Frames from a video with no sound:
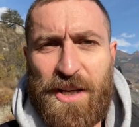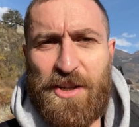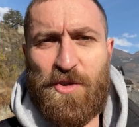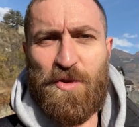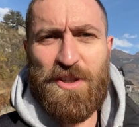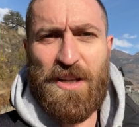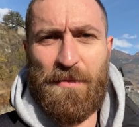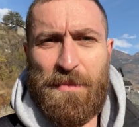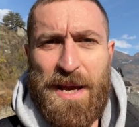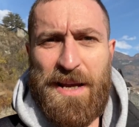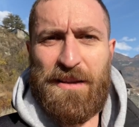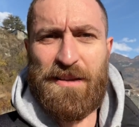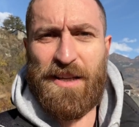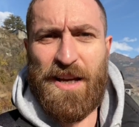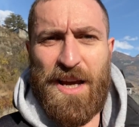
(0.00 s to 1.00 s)
chi
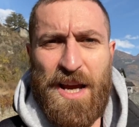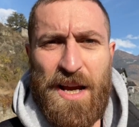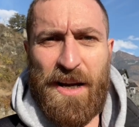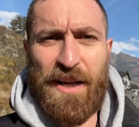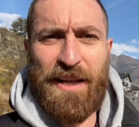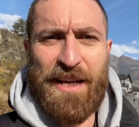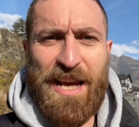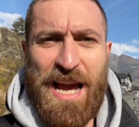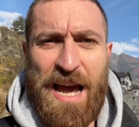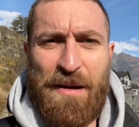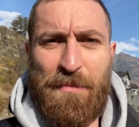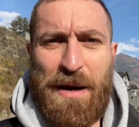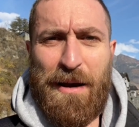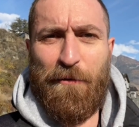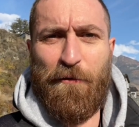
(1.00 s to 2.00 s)
giustamente
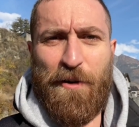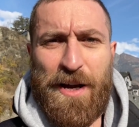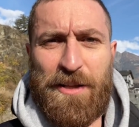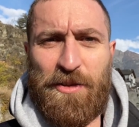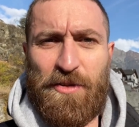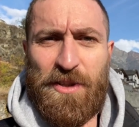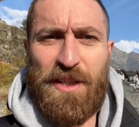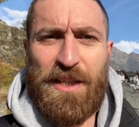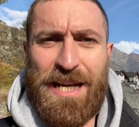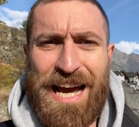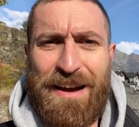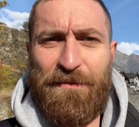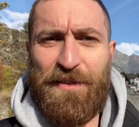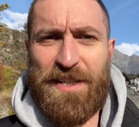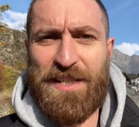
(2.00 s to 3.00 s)
richiama al fatto di
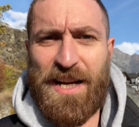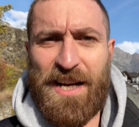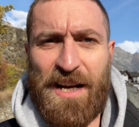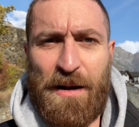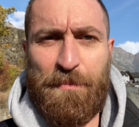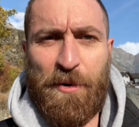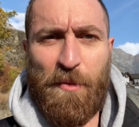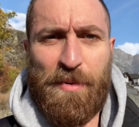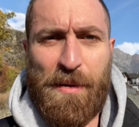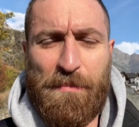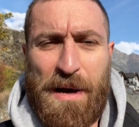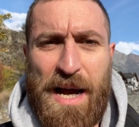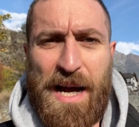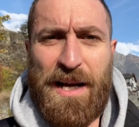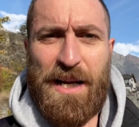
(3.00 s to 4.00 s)
avvisare la propria
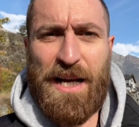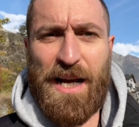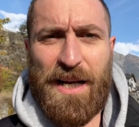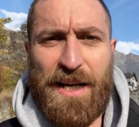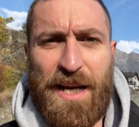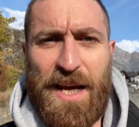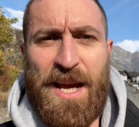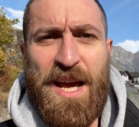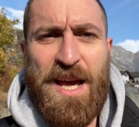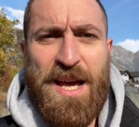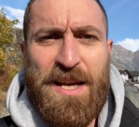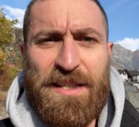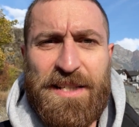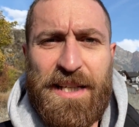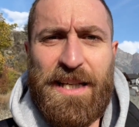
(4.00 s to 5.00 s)
banca che
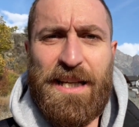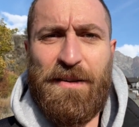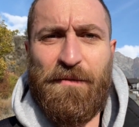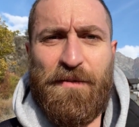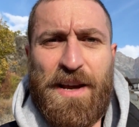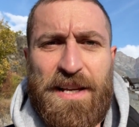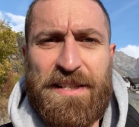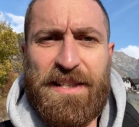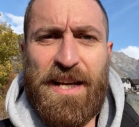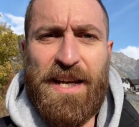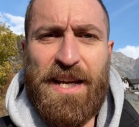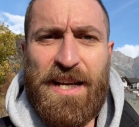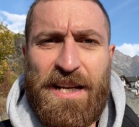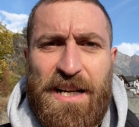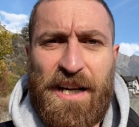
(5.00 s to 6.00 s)
si investe
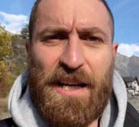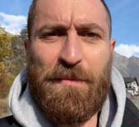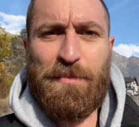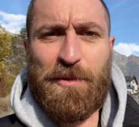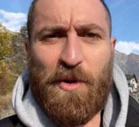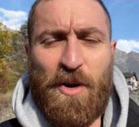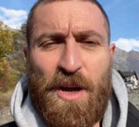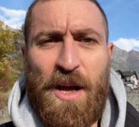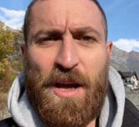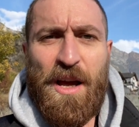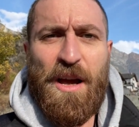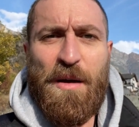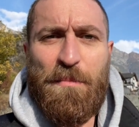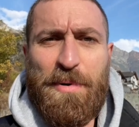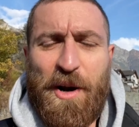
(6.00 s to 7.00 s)
in cripto,
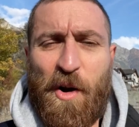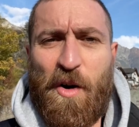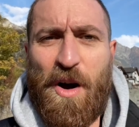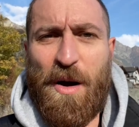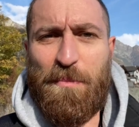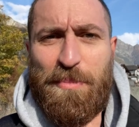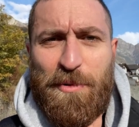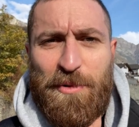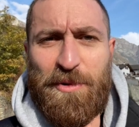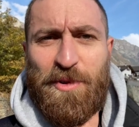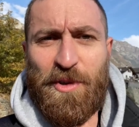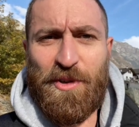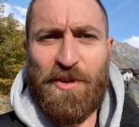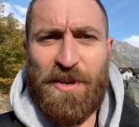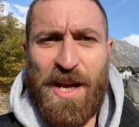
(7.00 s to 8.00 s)
però
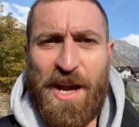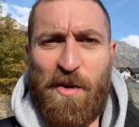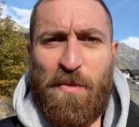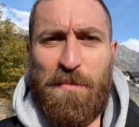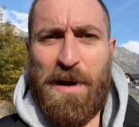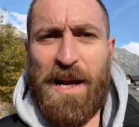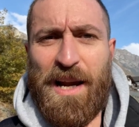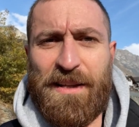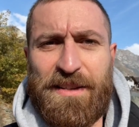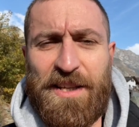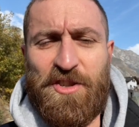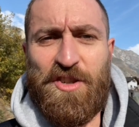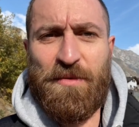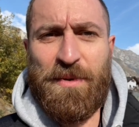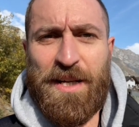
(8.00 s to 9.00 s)
appunto non è un
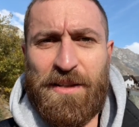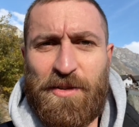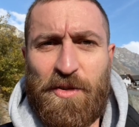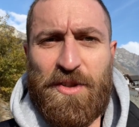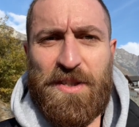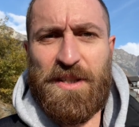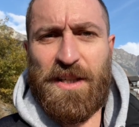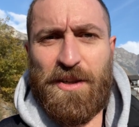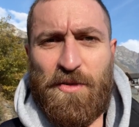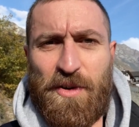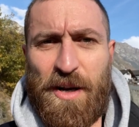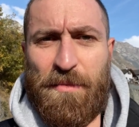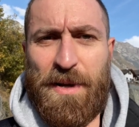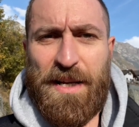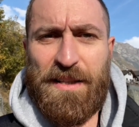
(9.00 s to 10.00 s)
bell'atteggiamento
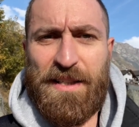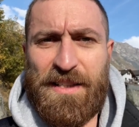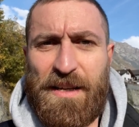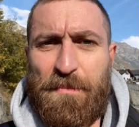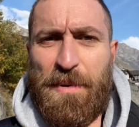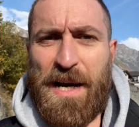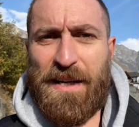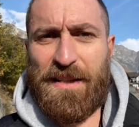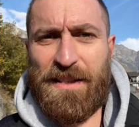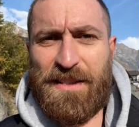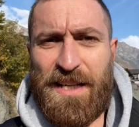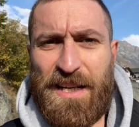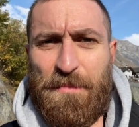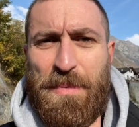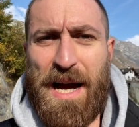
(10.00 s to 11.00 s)
sicuramente da parte
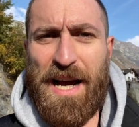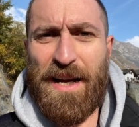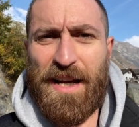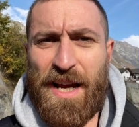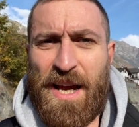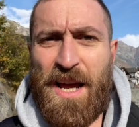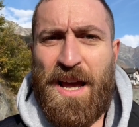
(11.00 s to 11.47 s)
delle banche,